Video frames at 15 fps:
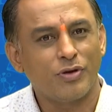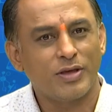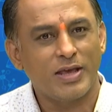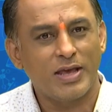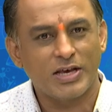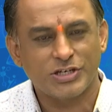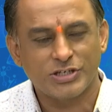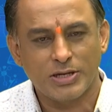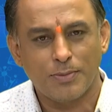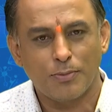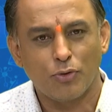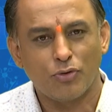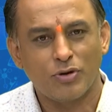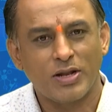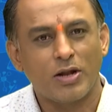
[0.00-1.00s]
ఏ
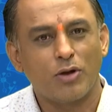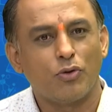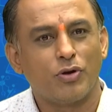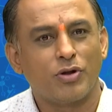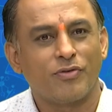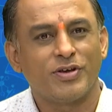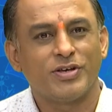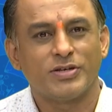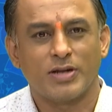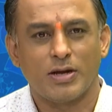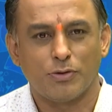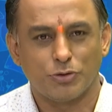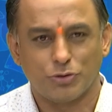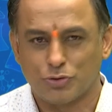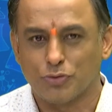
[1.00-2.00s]
క్షణంలోనైనా నోటిఫికేషన్
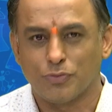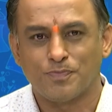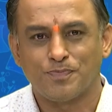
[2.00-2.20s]
రావచ్చు